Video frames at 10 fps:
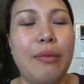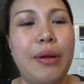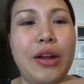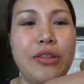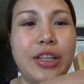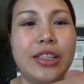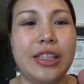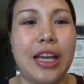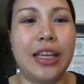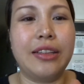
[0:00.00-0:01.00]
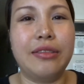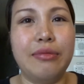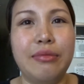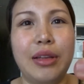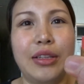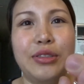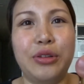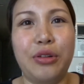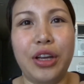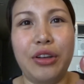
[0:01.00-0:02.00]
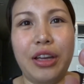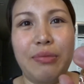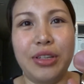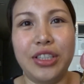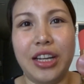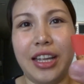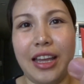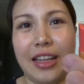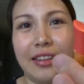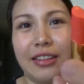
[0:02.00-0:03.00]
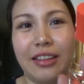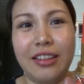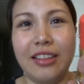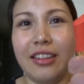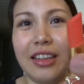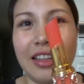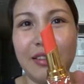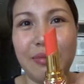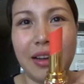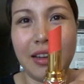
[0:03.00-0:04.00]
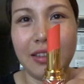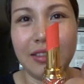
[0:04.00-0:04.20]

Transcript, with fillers: Pero inside, medyo okay-okay pa siya. Ayan. Ganda niya, ba diba?